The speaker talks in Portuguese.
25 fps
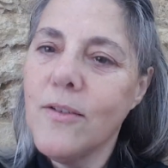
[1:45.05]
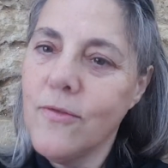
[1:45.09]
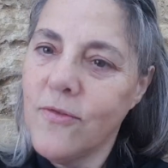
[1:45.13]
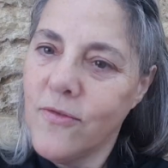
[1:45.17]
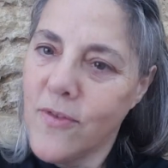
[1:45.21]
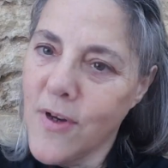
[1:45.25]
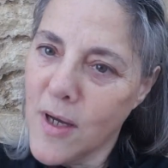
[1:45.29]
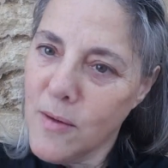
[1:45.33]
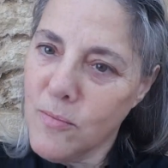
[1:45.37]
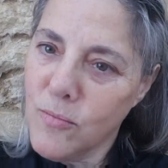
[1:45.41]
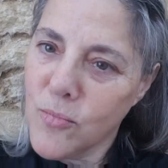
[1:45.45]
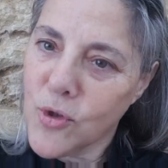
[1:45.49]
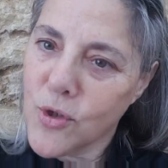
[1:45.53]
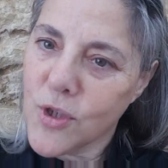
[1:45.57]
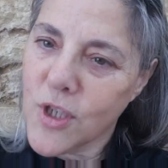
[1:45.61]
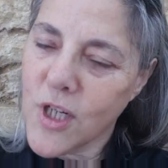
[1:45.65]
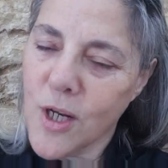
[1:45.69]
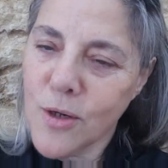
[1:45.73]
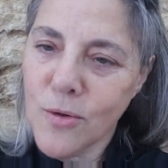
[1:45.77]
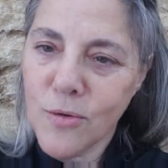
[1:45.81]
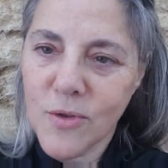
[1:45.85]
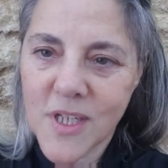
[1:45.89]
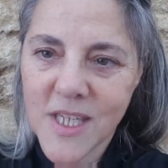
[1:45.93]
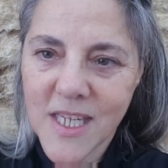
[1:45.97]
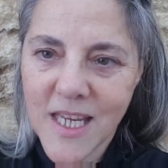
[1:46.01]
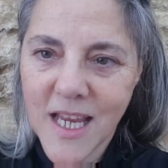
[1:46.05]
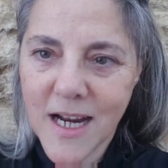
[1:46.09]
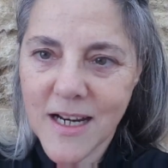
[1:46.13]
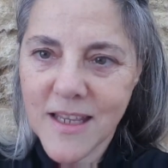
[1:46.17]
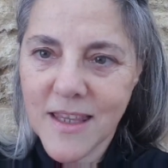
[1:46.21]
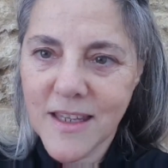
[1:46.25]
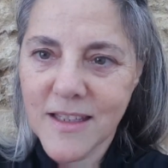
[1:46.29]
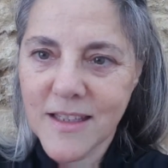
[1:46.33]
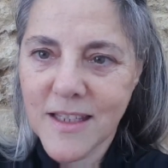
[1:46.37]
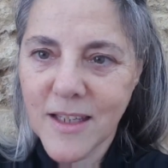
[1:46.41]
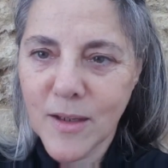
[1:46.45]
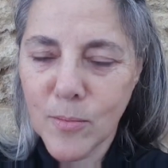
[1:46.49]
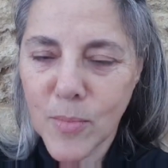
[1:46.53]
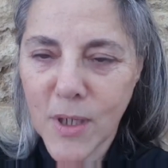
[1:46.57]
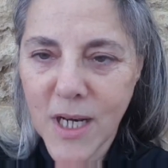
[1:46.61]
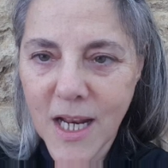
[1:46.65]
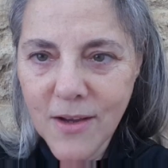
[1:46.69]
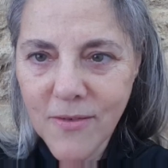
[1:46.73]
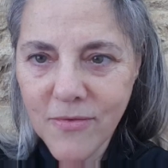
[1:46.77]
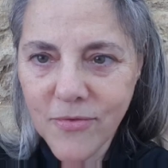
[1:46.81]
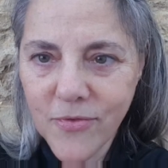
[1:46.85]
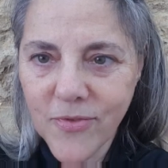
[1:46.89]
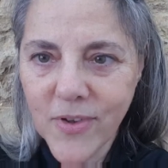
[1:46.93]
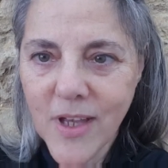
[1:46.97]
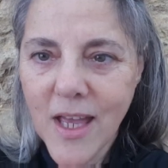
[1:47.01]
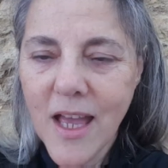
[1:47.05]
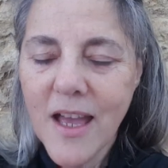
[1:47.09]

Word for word: Vamos anunciar dentro em breve,